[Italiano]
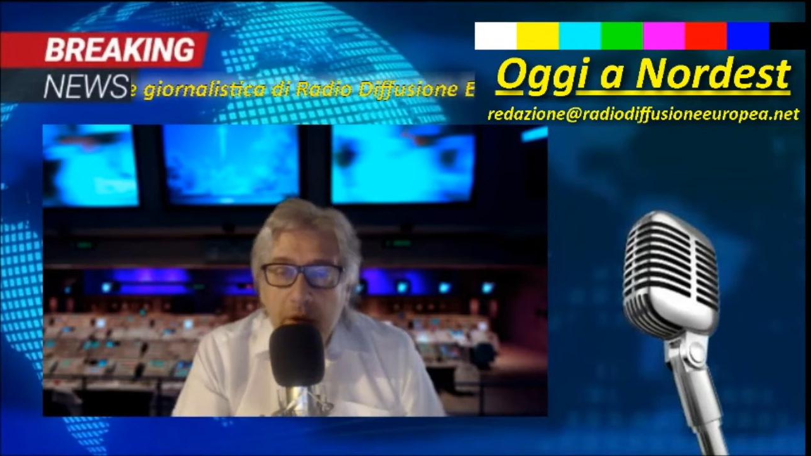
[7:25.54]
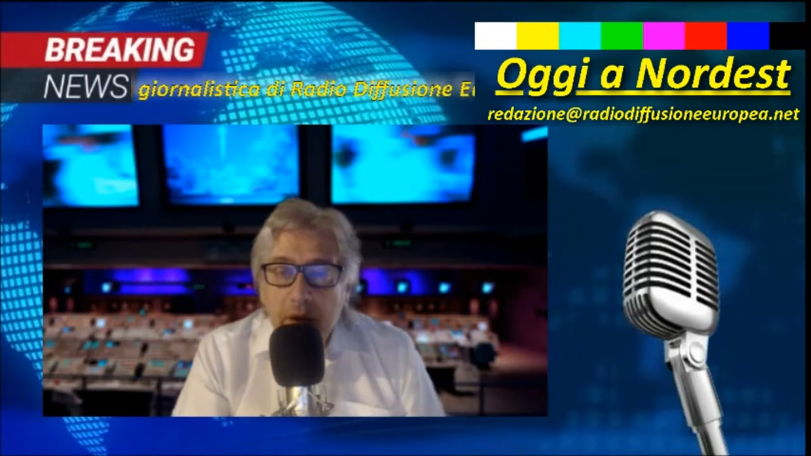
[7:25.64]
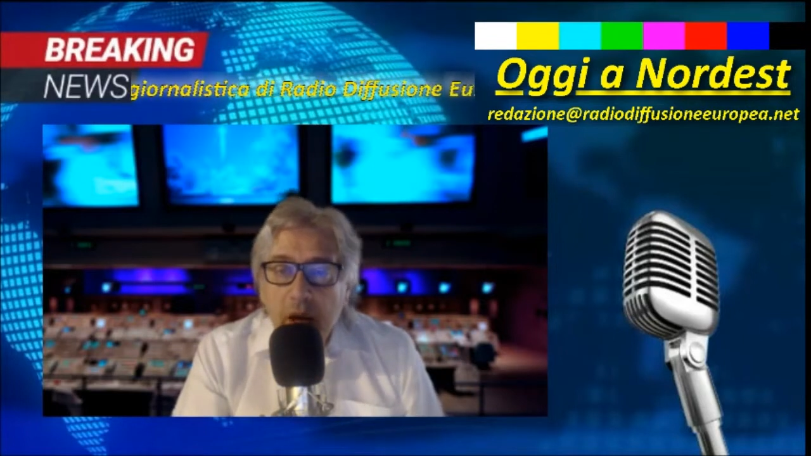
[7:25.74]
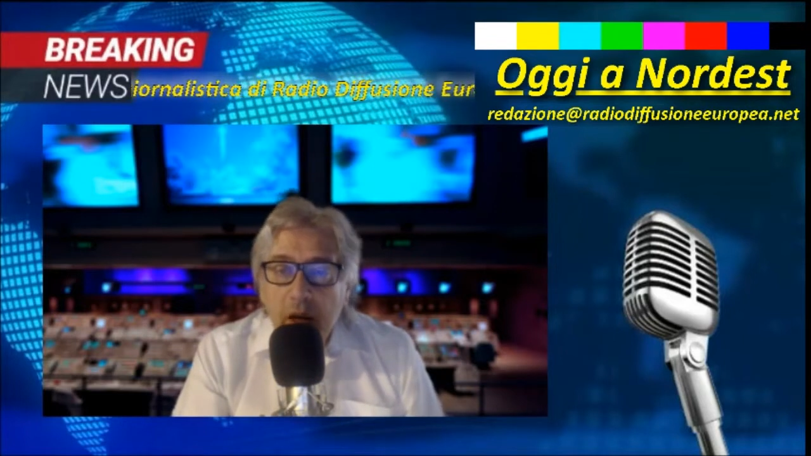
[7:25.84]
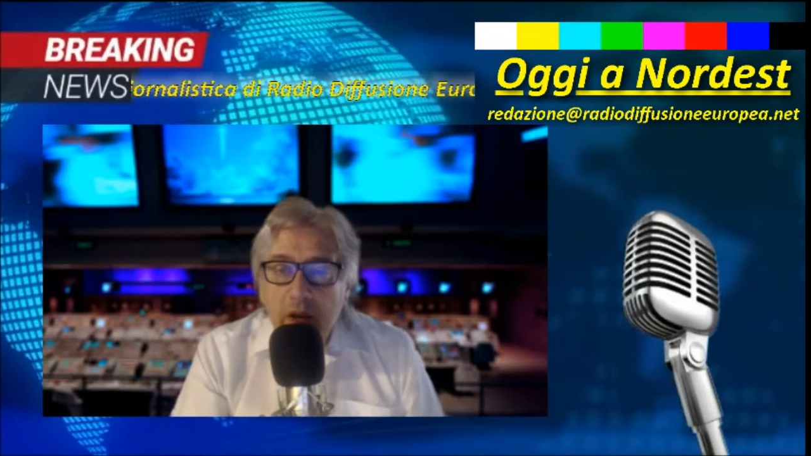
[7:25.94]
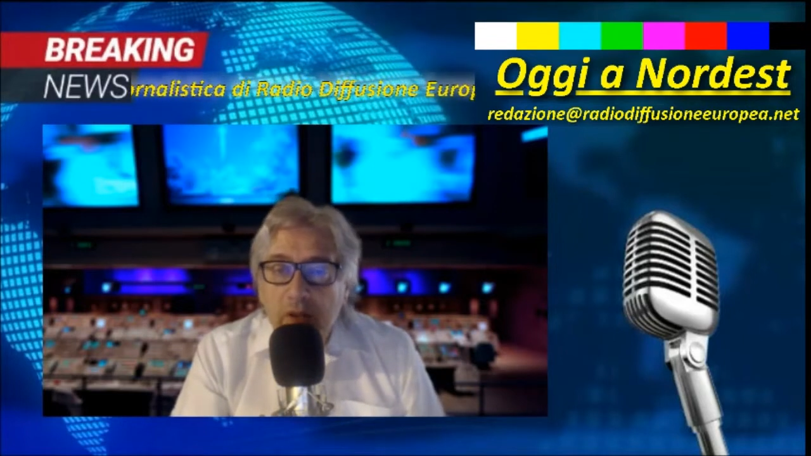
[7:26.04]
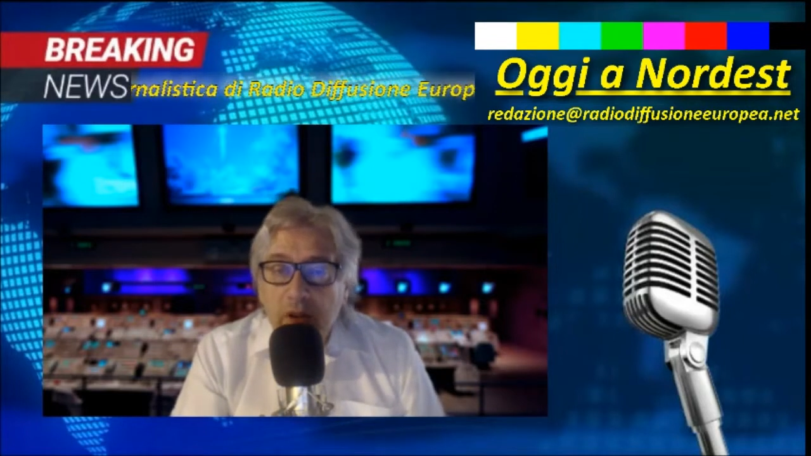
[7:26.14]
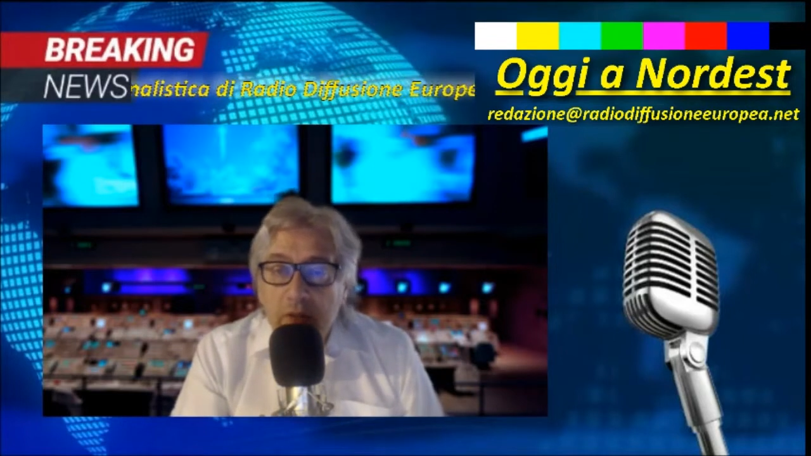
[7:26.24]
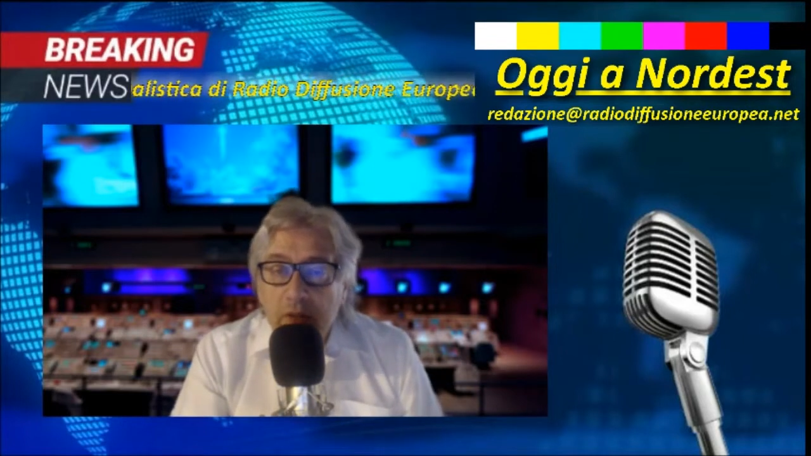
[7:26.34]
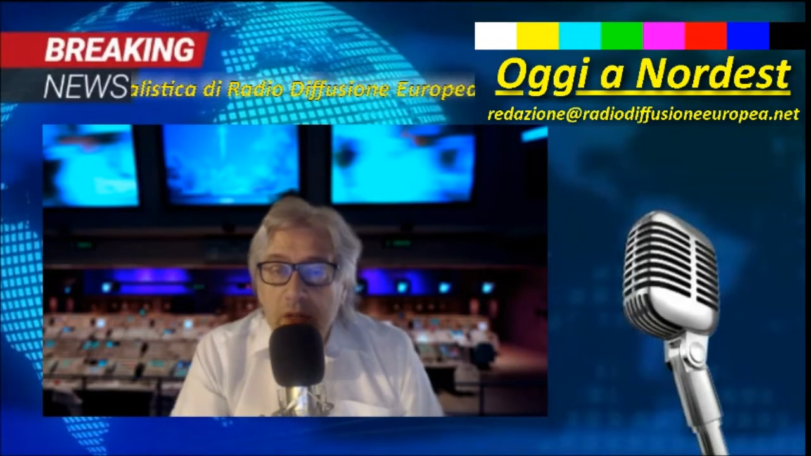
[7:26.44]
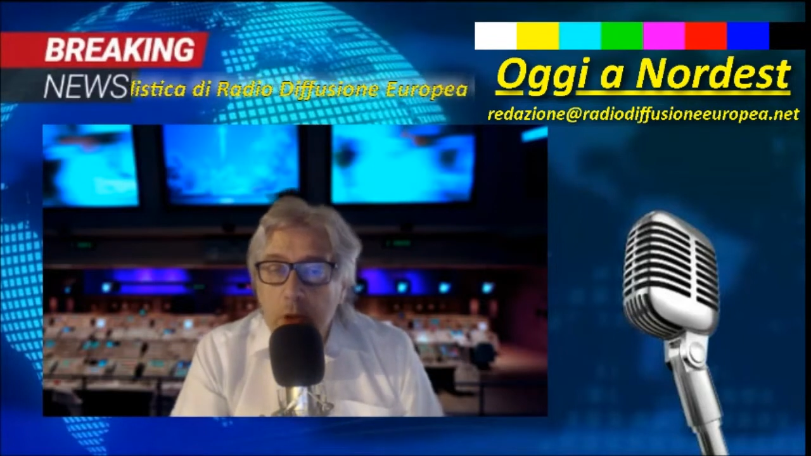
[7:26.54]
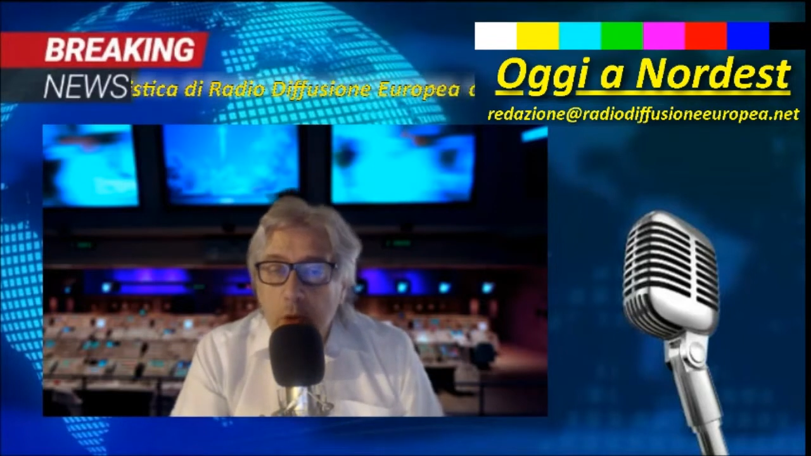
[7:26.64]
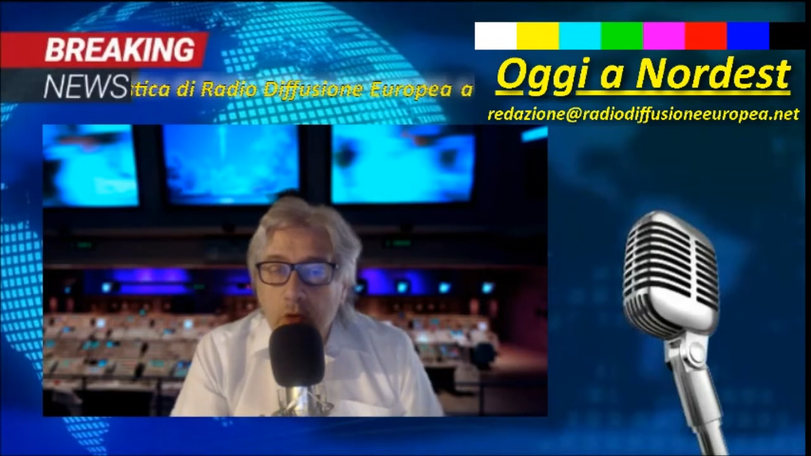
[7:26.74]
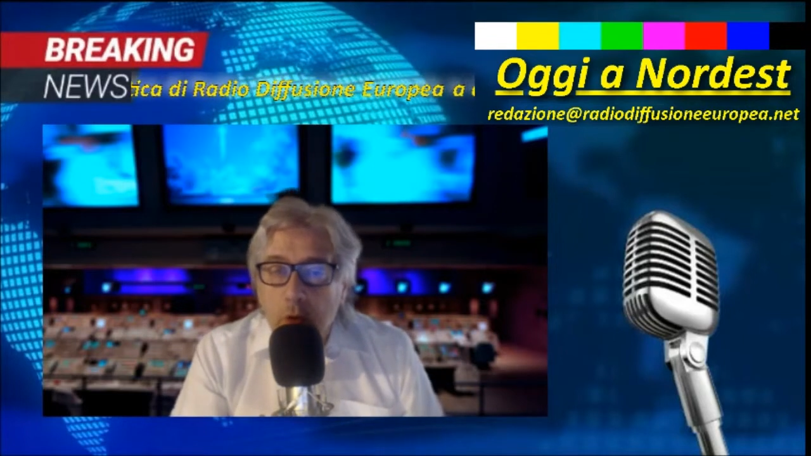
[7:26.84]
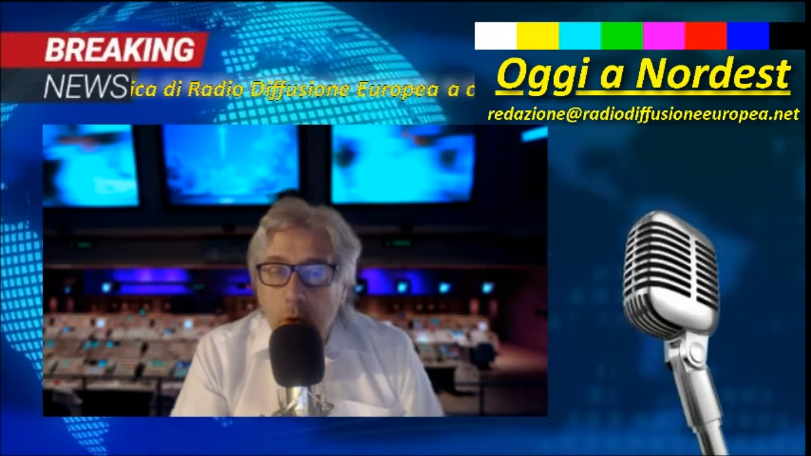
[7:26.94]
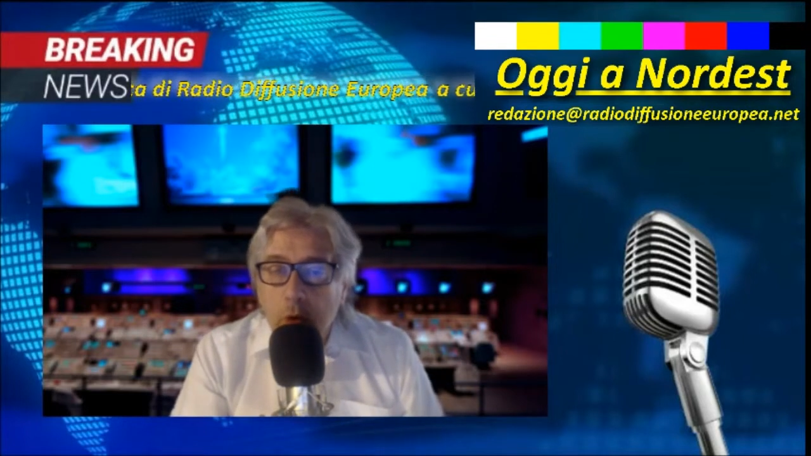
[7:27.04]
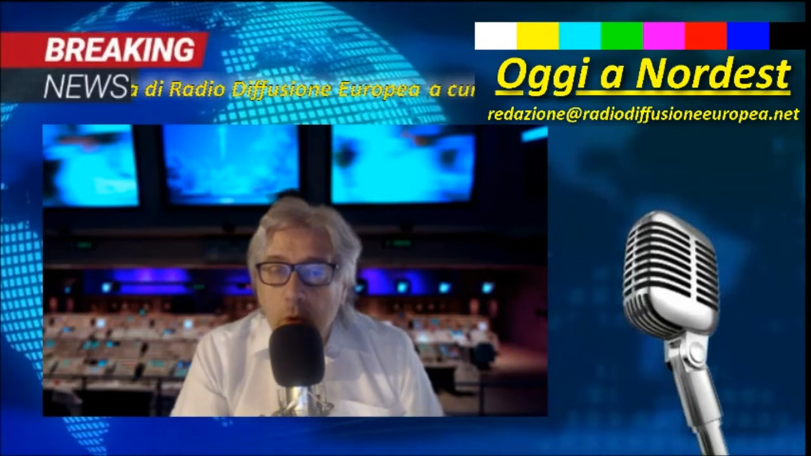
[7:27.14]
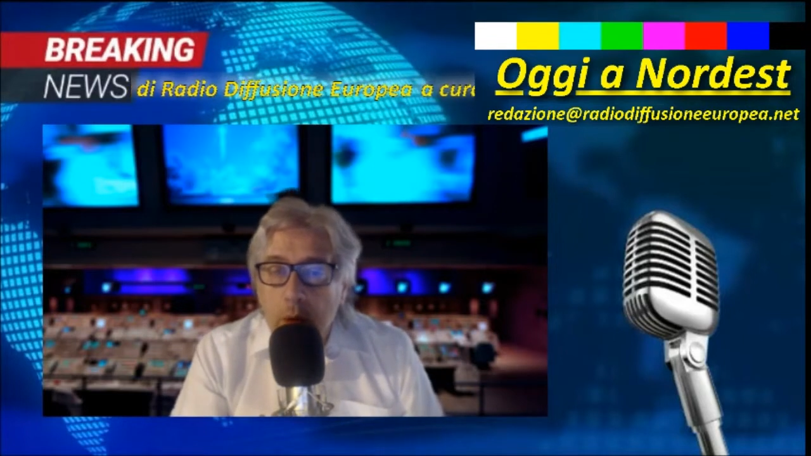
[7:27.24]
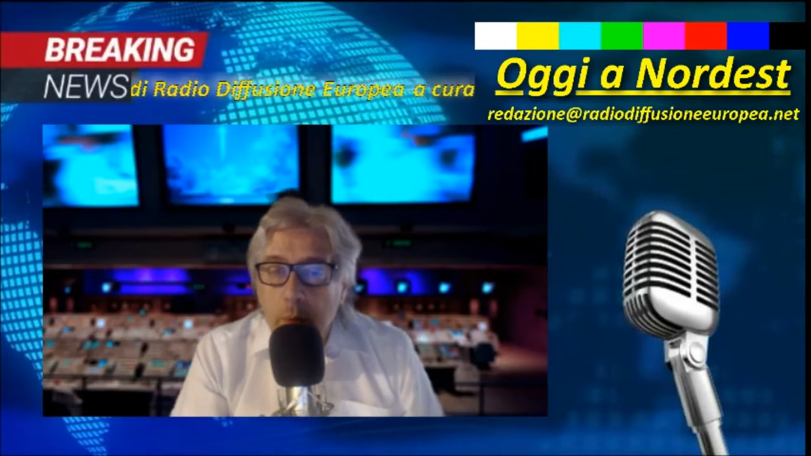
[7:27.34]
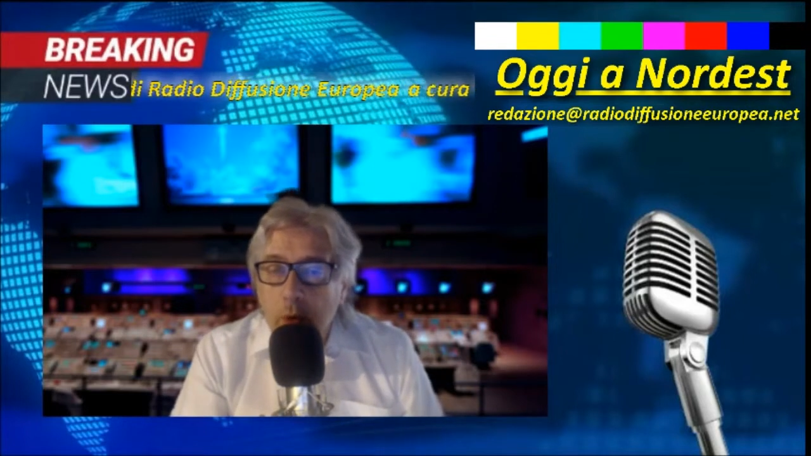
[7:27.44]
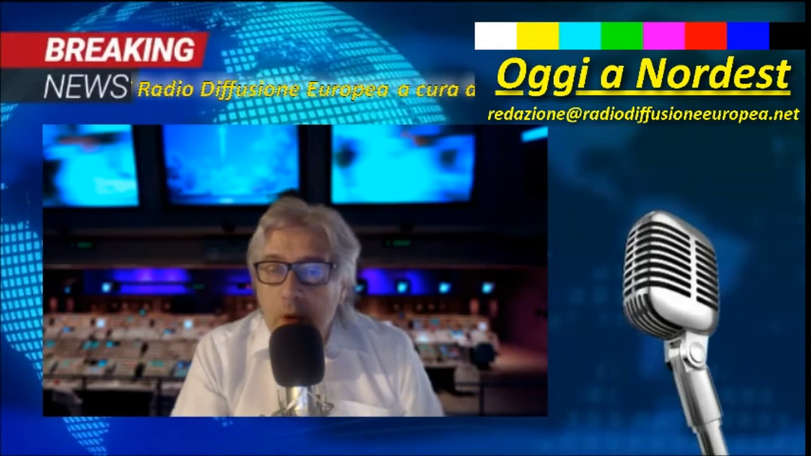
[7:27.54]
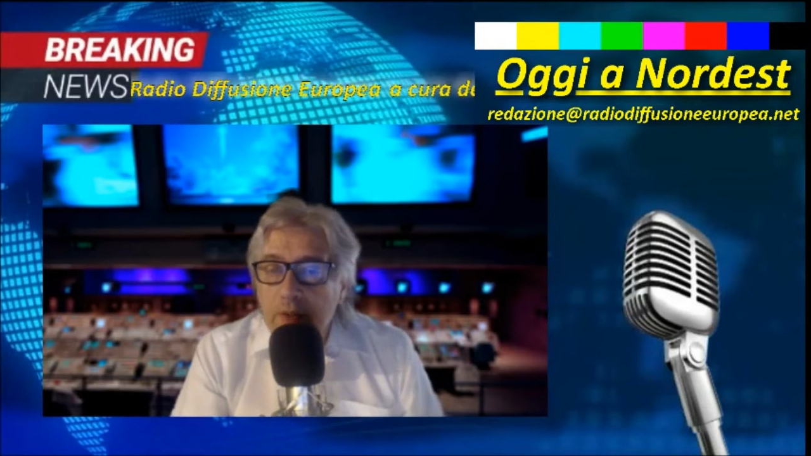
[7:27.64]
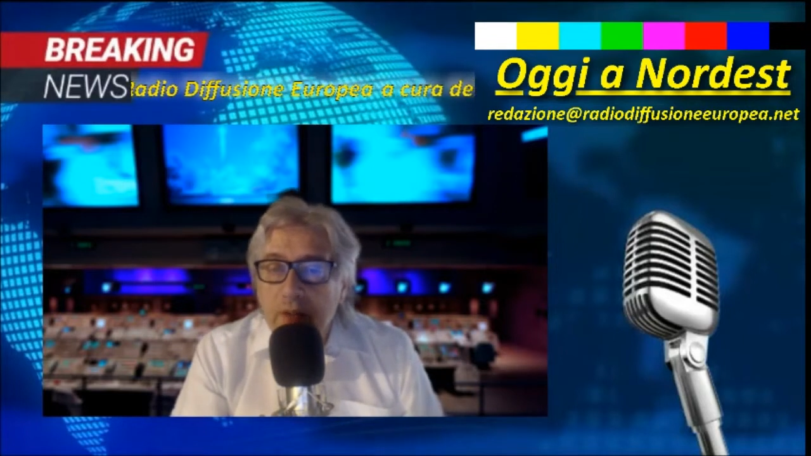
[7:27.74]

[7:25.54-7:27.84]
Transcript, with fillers: Il servizio svolto con la motonave